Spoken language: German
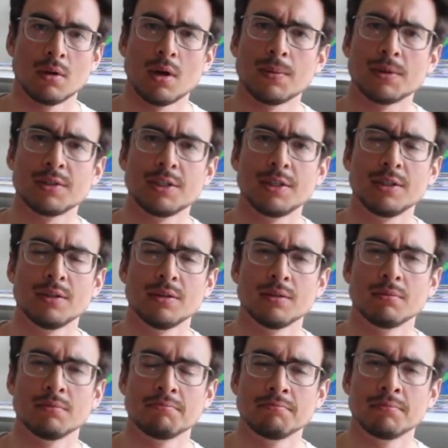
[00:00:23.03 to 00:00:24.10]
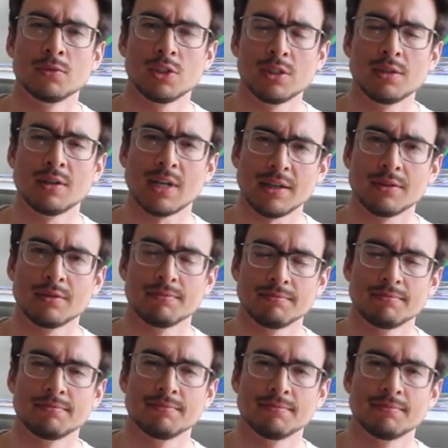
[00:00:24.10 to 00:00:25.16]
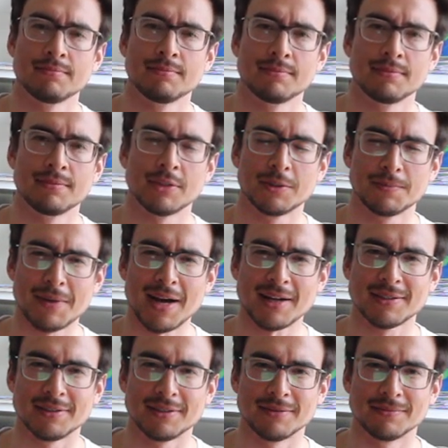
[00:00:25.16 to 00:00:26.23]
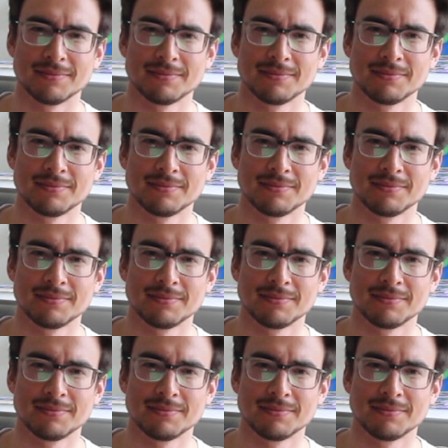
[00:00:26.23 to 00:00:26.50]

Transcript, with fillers: Aber Sie, Sie sind nett. Ich mag Sie.